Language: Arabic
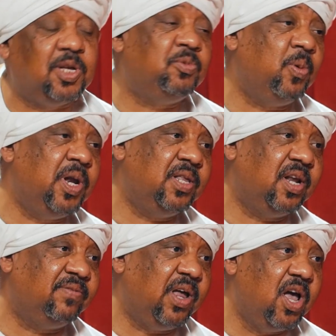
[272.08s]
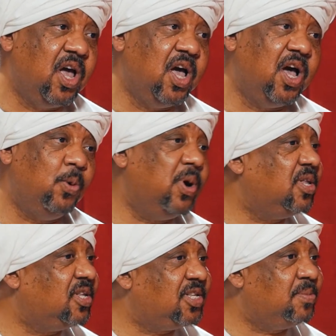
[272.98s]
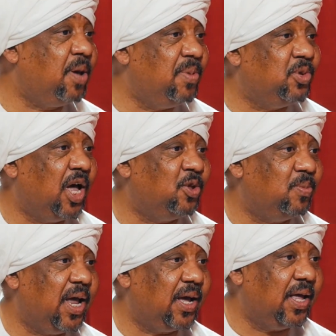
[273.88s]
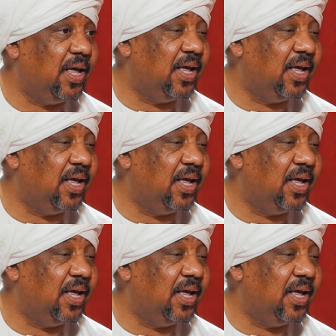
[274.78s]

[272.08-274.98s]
يستمتعوا بالعيد الاطفال وانت تستمتع بمتعتهم لا نعم